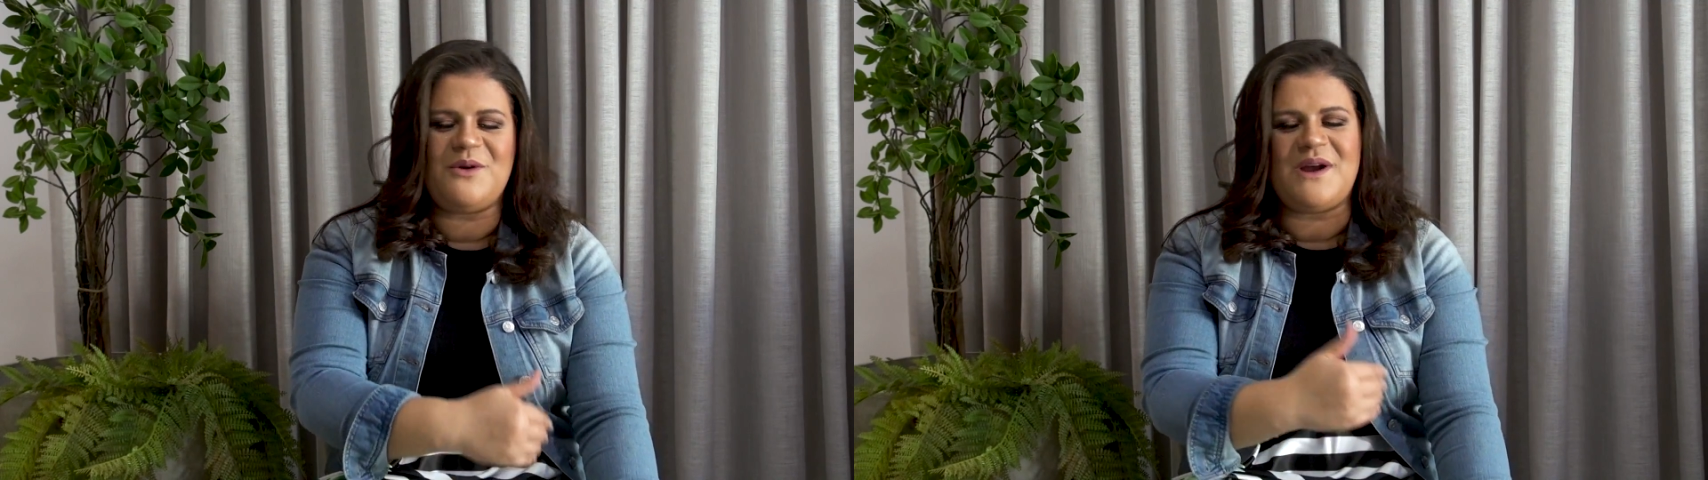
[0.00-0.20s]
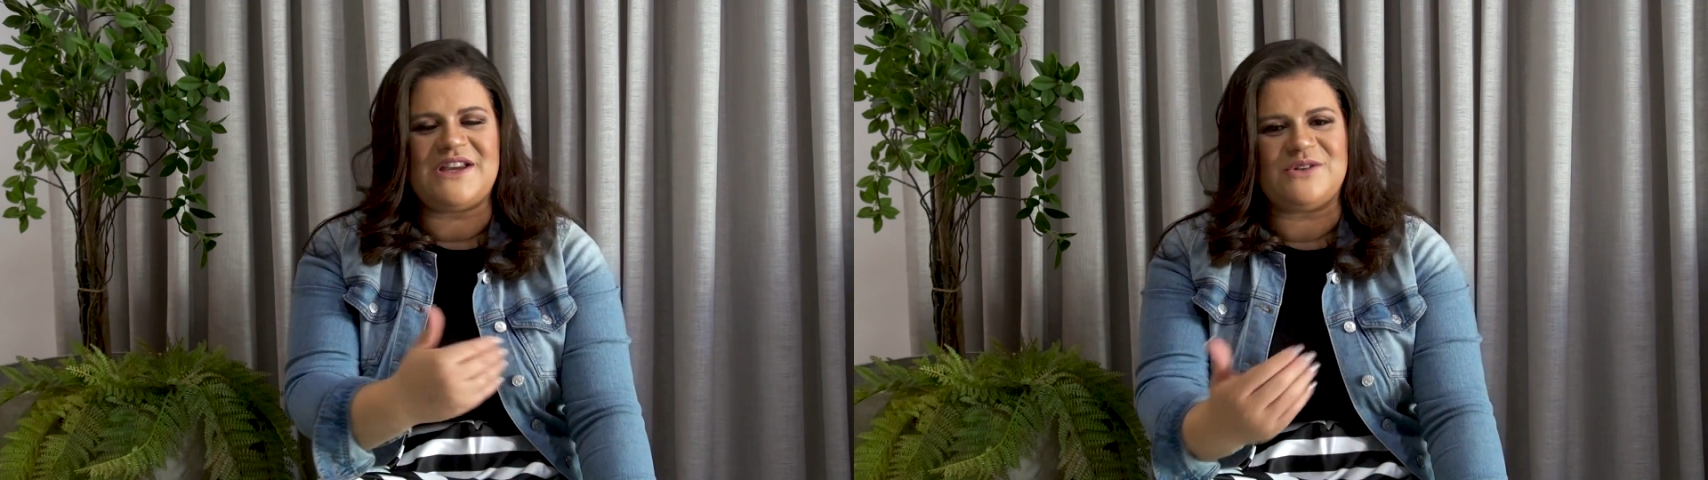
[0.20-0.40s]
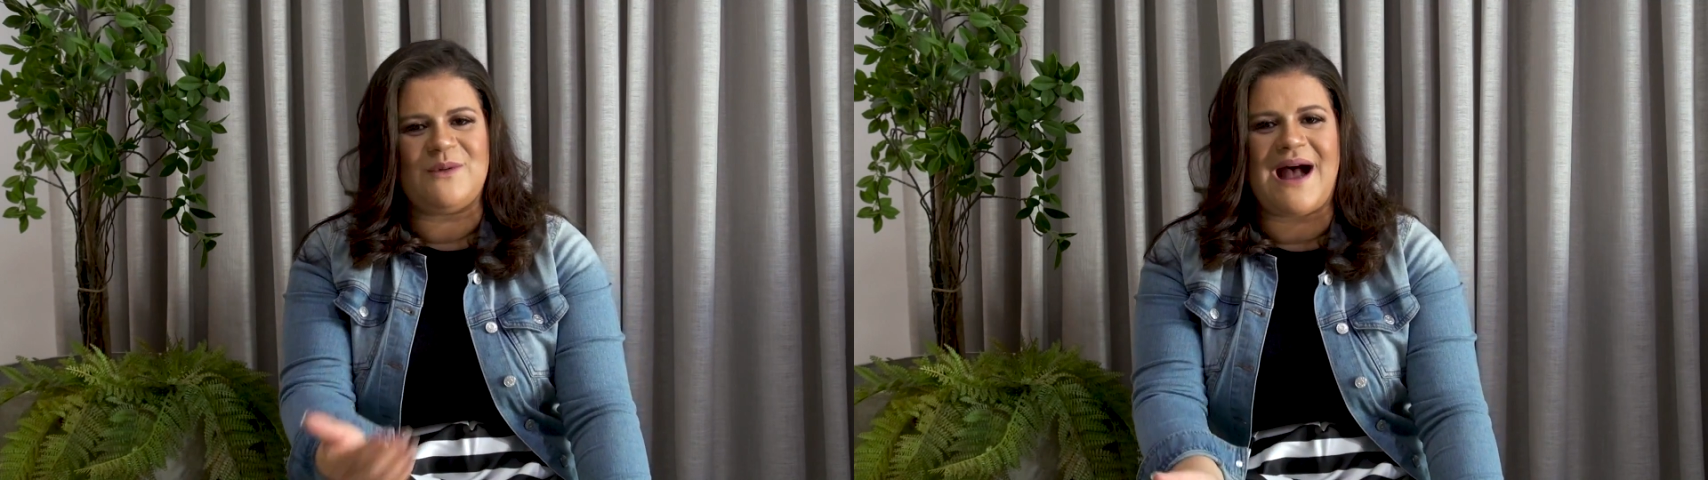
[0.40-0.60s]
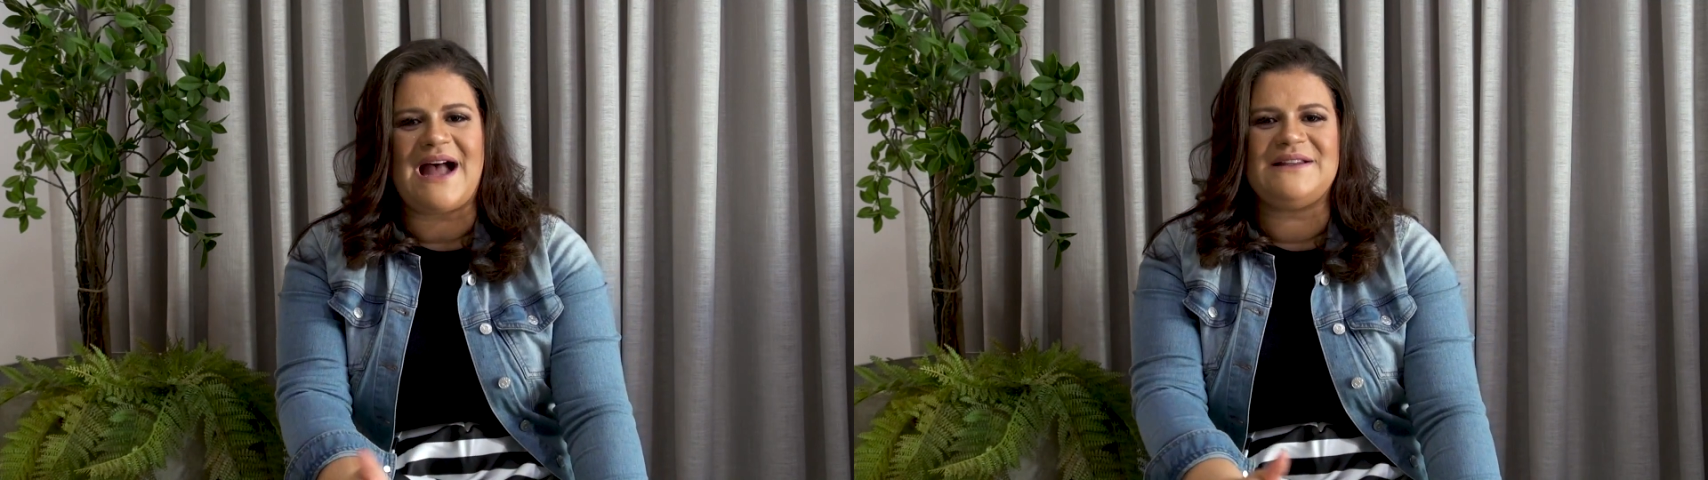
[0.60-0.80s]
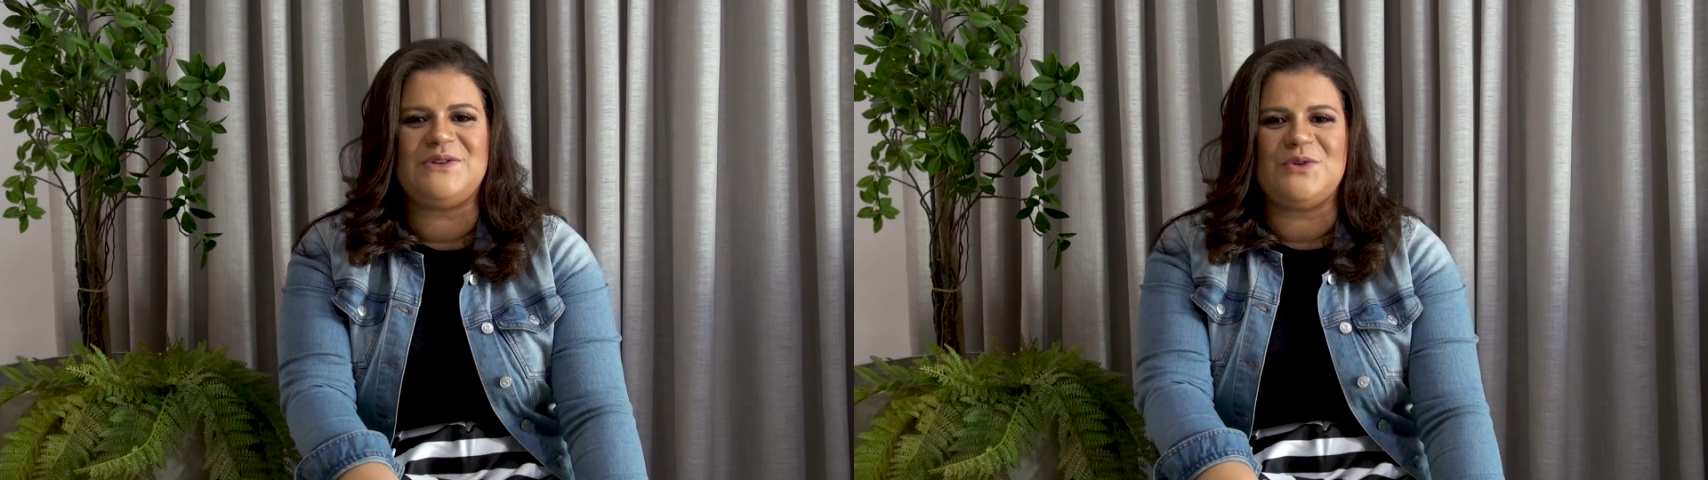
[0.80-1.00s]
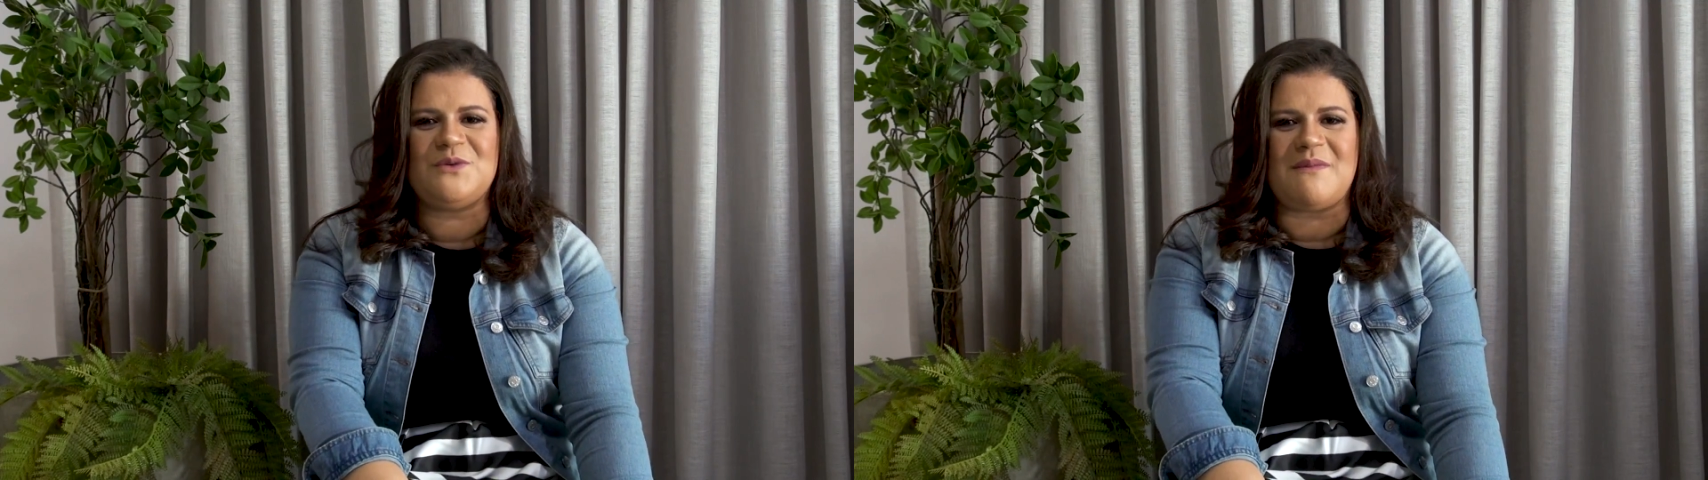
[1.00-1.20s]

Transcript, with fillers: e o resguardo e tudo